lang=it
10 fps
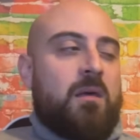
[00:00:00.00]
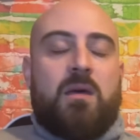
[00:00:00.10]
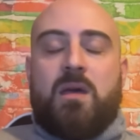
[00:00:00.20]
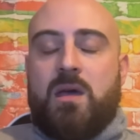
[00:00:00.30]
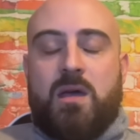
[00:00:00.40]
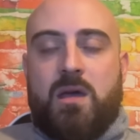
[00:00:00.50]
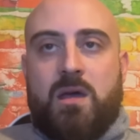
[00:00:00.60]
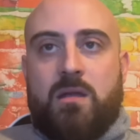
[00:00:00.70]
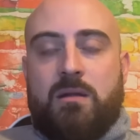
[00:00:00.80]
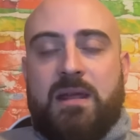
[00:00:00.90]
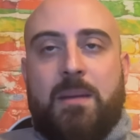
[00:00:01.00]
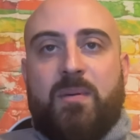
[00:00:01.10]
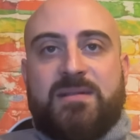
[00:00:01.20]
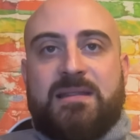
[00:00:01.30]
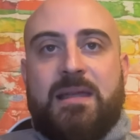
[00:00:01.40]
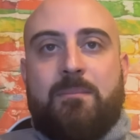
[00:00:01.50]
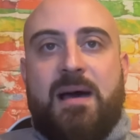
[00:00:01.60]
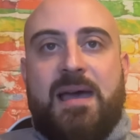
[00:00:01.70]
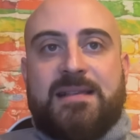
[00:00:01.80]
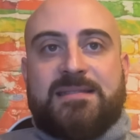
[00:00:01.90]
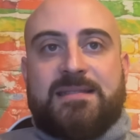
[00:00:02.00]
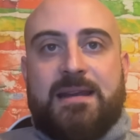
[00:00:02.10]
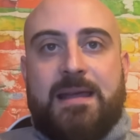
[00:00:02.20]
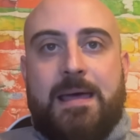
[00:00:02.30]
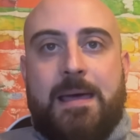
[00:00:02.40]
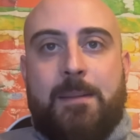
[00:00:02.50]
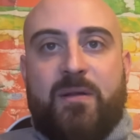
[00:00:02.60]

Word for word: eh, non è che poi si debba essere